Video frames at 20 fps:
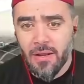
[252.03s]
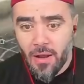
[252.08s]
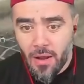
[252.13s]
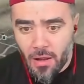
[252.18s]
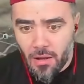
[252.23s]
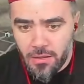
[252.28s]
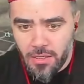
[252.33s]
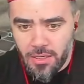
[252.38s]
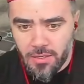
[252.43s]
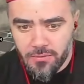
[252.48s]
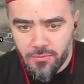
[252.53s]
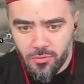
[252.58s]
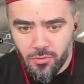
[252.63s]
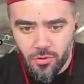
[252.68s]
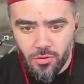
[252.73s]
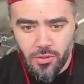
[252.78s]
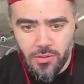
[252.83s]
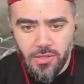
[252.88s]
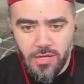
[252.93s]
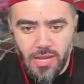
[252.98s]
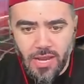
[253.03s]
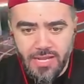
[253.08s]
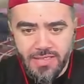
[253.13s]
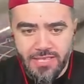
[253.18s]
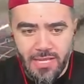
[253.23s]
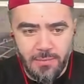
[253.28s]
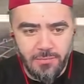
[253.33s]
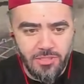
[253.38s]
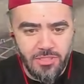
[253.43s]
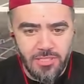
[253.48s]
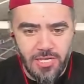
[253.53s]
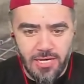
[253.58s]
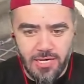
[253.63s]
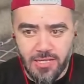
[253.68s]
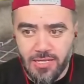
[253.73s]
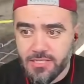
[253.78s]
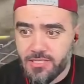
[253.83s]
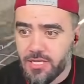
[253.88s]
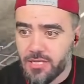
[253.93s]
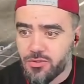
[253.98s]
Allah dur. Kayıttaymışız
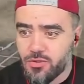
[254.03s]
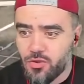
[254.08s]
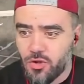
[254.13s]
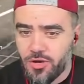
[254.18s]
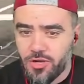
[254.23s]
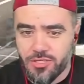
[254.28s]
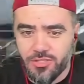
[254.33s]
arkadaşlar. Sorry